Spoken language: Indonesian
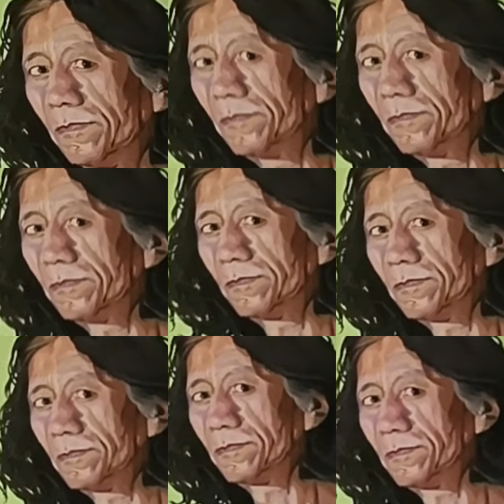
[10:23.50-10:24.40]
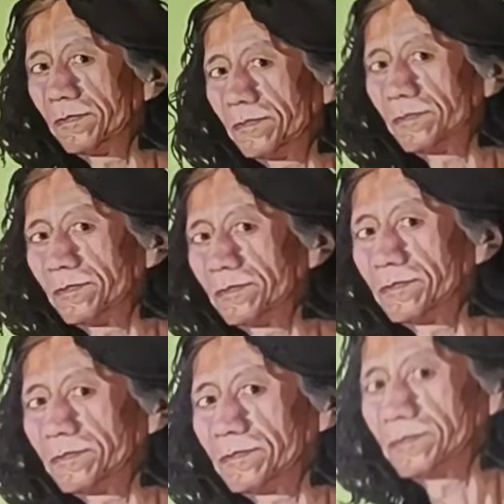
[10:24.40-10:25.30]
ada Pramuhendra, ada kawan-kawan yang
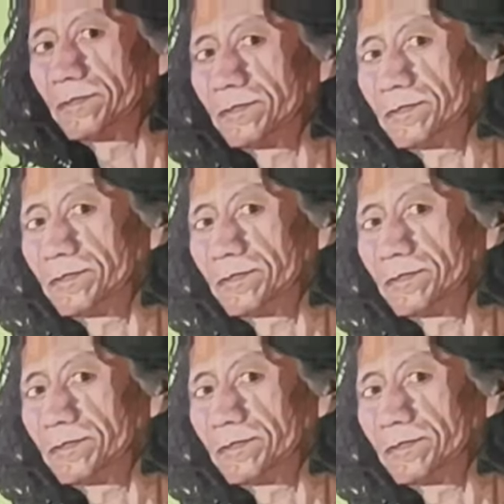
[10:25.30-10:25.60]
lain. Gitu.